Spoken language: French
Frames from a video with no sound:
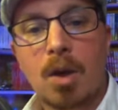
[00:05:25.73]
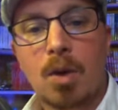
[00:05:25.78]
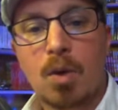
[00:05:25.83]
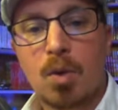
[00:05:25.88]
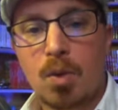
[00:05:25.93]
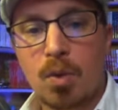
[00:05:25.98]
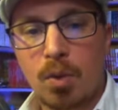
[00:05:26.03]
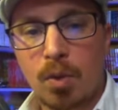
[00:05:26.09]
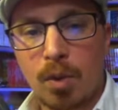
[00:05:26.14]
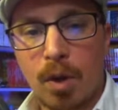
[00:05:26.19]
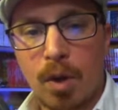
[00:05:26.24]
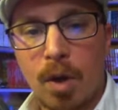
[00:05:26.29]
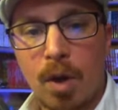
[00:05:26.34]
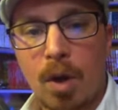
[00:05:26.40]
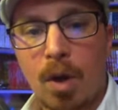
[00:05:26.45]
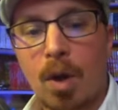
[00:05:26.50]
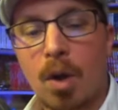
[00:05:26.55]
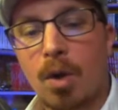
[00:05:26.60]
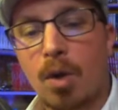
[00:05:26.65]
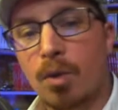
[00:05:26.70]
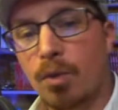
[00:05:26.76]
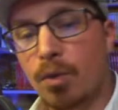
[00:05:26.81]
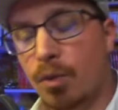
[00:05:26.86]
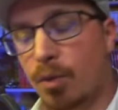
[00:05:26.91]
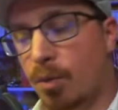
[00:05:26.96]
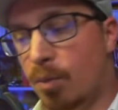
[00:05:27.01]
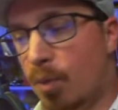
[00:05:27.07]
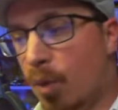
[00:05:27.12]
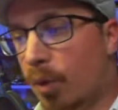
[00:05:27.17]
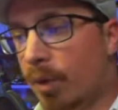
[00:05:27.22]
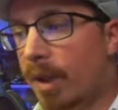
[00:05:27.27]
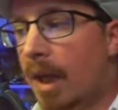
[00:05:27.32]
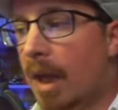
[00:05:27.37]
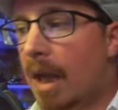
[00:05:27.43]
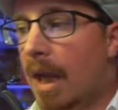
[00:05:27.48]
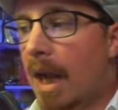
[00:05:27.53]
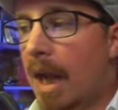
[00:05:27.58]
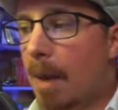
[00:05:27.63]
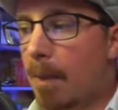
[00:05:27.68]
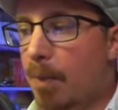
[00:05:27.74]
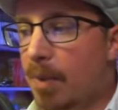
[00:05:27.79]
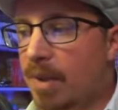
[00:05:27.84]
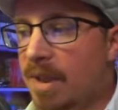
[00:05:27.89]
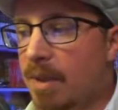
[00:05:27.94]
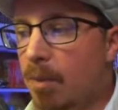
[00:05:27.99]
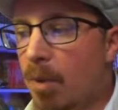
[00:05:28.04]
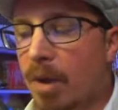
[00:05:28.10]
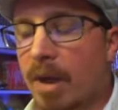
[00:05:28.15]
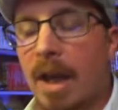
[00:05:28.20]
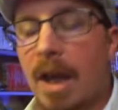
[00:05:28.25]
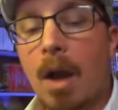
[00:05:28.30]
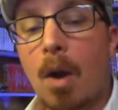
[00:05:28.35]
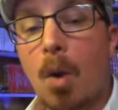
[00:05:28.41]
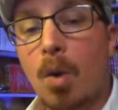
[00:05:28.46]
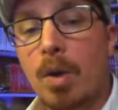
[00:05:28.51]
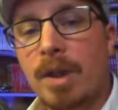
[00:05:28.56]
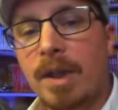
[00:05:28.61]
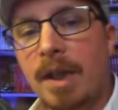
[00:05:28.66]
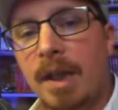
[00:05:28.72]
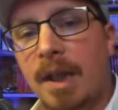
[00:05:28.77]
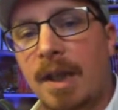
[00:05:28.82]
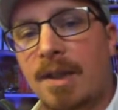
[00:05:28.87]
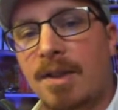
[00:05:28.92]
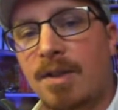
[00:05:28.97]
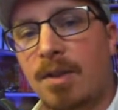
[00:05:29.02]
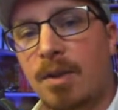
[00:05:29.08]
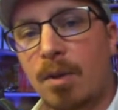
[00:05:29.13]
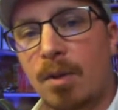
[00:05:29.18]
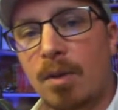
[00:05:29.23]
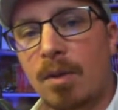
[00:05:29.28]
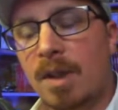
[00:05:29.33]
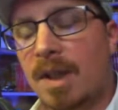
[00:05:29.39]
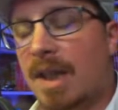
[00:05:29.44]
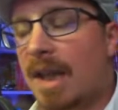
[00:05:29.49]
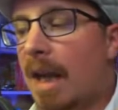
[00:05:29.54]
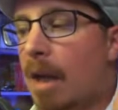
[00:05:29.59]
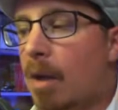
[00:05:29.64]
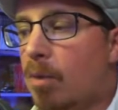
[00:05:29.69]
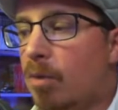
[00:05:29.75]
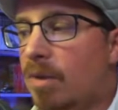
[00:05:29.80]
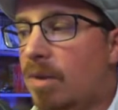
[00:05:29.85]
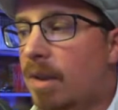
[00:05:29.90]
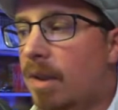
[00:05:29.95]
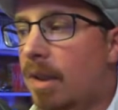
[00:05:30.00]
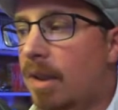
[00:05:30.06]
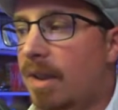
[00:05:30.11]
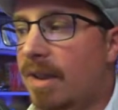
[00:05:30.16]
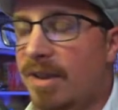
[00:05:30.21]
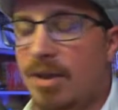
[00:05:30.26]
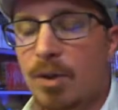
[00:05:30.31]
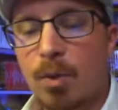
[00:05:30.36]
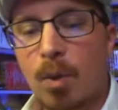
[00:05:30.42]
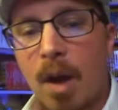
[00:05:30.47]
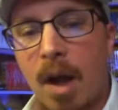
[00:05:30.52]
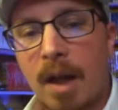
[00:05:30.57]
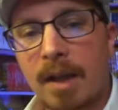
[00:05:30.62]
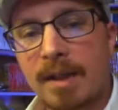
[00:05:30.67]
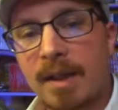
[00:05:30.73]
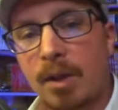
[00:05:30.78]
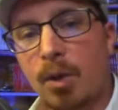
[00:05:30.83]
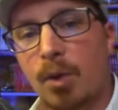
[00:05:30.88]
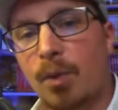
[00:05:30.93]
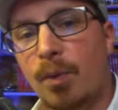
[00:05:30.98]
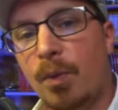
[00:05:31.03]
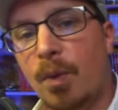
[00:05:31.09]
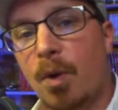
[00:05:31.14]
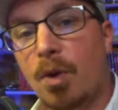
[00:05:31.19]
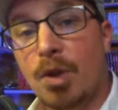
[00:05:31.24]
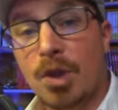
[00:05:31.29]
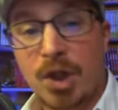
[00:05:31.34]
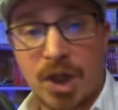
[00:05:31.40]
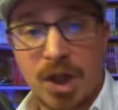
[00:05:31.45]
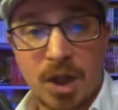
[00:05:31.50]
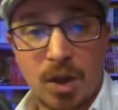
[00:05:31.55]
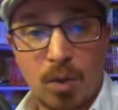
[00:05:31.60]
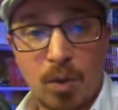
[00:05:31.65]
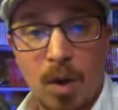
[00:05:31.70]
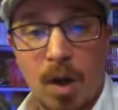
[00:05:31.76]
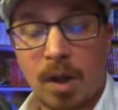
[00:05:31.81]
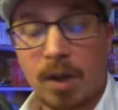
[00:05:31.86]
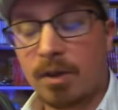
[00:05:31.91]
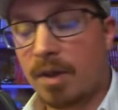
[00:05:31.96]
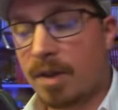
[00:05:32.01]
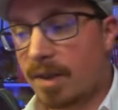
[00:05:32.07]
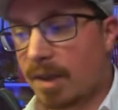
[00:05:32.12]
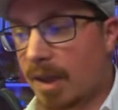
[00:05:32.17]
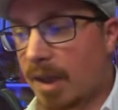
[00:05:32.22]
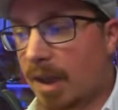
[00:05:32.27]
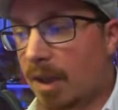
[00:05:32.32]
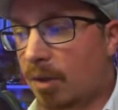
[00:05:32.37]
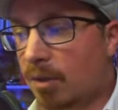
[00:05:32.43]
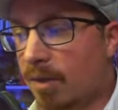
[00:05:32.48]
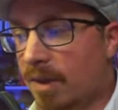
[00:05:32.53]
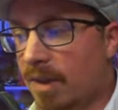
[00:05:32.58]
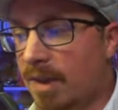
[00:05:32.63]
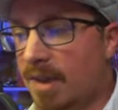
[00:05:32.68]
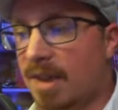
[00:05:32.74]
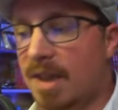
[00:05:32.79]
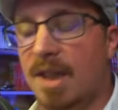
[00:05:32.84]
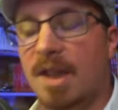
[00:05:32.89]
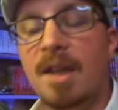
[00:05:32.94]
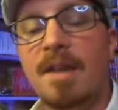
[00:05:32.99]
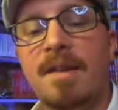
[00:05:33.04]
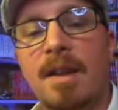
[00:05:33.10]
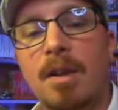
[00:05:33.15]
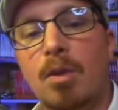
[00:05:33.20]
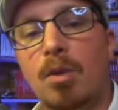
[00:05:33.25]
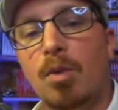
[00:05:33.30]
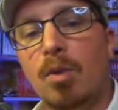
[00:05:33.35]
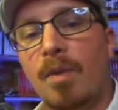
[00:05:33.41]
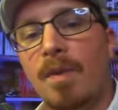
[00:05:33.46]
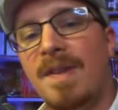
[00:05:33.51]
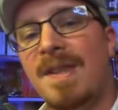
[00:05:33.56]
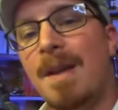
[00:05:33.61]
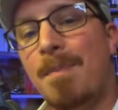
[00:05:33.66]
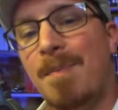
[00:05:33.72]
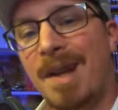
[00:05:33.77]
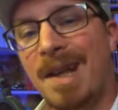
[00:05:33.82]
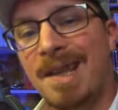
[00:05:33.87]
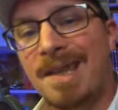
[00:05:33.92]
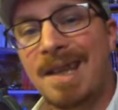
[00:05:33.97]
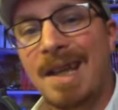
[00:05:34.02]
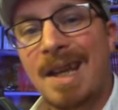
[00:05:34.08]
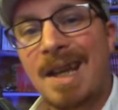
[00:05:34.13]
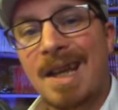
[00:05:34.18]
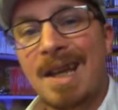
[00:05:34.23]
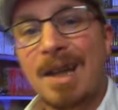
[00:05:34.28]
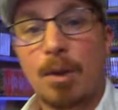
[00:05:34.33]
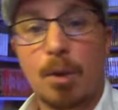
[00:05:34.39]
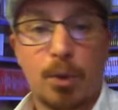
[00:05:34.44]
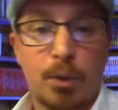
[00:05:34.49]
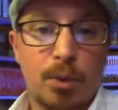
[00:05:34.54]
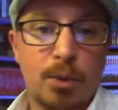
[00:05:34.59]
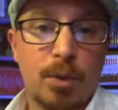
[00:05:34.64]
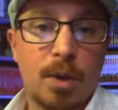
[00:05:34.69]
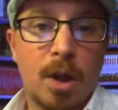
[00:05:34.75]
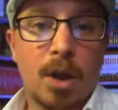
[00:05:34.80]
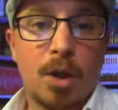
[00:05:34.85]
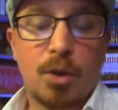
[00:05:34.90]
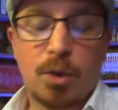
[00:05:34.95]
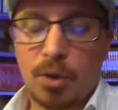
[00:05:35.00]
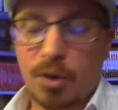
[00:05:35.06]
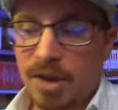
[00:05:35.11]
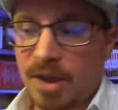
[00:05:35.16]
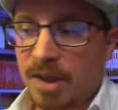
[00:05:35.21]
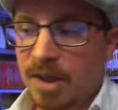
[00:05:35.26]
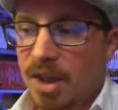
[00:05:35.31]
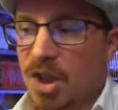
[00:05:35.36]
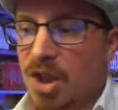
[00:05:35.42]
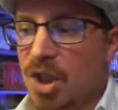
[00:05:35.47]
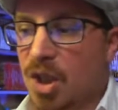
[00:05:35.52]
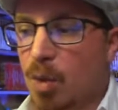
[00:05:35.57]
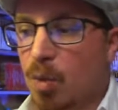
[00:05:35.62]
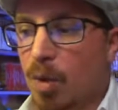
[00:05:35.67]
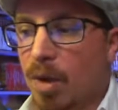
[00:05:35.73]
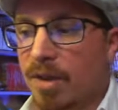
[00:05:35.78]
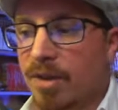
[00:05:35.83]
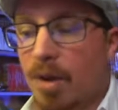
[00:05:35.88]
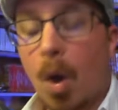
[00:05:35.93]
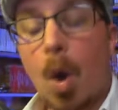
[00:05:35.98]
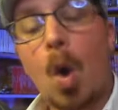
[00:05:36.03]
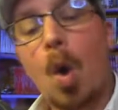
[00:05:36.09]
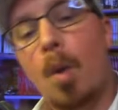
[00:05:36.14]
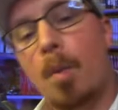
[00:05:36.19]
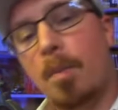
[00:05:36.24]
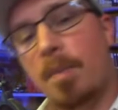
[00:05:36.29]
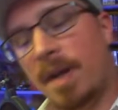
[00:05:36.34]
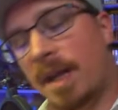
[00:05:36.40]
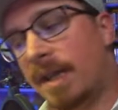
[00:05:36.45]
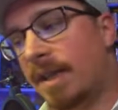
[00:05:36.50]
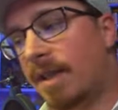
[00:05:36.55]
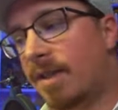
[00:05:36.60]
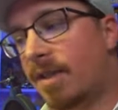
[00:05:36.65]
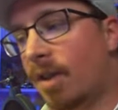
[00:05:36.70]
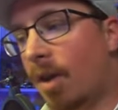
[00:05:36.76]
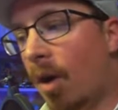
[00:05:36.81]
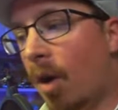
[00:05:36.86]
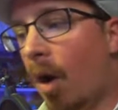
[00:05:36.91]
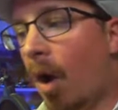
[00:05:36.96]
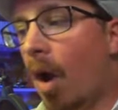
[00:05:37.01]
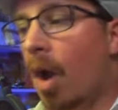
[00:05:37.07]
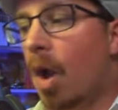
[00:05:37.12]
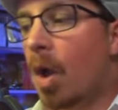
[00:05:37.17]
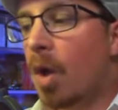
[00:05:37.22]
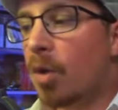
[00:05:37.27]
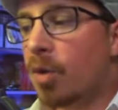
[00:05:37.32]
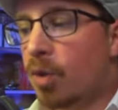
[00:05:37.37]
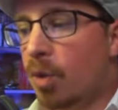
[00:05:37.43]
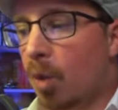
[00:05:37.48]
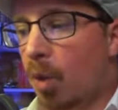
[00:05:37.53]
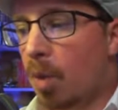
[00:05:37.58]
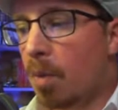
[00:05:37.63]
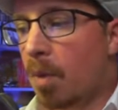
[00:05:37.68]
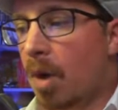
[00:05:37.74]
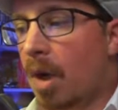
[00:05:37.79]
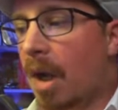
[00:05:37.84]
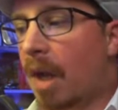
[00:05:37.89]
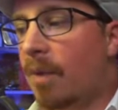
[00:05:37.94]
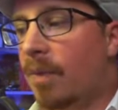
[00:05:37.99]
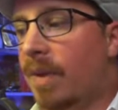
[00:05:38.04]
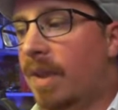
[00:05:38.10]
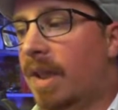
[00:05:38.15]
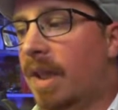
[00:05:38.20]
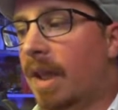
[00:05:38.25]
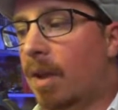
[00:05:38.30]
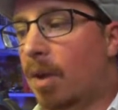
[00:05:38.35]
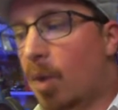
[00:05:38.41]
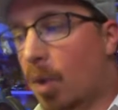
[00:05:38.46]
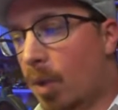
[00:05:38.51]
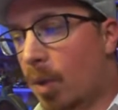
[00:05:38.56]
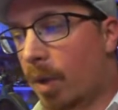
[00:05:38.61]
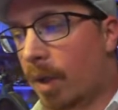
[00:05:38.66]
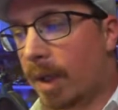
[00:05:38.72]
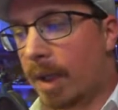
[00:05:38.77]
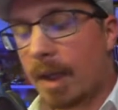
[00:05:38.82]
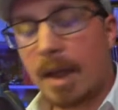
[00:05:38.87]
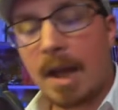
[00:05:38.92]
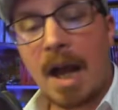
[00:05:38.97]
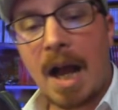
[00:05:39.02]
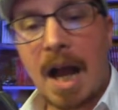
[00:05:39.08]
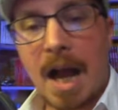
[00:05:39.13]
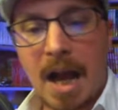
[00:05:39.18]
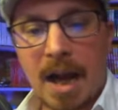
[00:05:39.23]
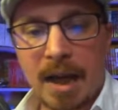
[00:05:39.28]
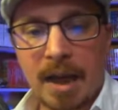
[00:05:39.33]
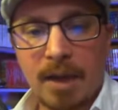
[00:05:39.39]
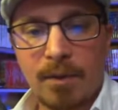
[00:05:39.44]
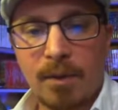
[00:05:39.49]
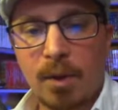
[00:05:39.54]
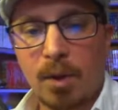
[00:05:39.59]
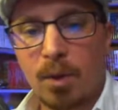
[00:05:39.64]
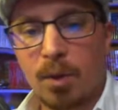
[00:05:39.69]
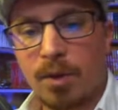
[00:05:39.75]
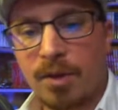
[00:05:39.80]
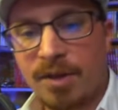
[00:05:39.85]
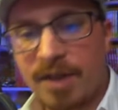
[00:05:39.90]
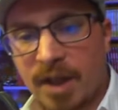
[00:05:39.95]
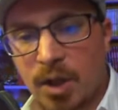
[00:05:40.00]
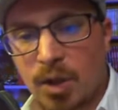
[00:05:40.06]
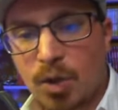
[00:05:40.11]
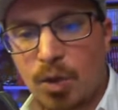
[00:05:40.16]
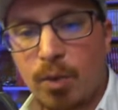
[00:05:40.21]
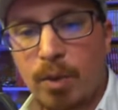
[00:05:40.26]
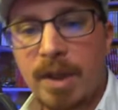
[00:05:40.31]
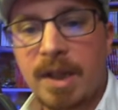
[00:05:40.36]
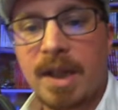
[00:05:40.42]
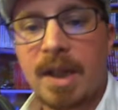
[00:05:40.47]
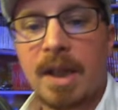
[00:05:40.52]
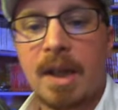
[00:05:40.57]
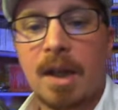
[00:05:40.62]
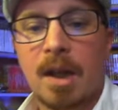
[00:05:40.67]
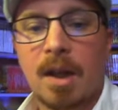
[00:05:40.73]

couleur du monde. Un petit manga onirique sur, qui raconte l'histoire d'un enfant chinois dans les années 90 qui essaye de trouver sa place dans une société chinoise en plein essor. Ce roman graphique et coloré arrive le 7 juillet